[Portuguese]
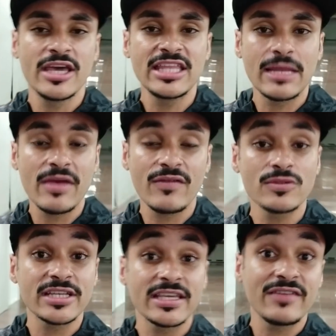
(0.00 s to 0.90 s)
E também
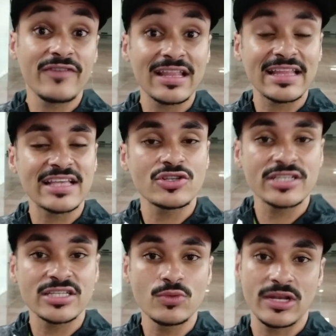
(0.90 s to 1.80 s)
vamos aqui falar das
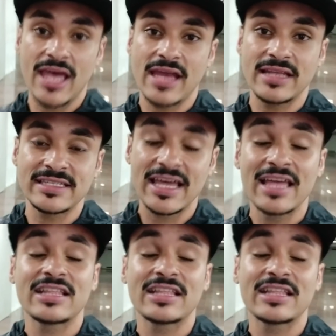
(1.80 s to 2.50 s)
nossas mulheres, né?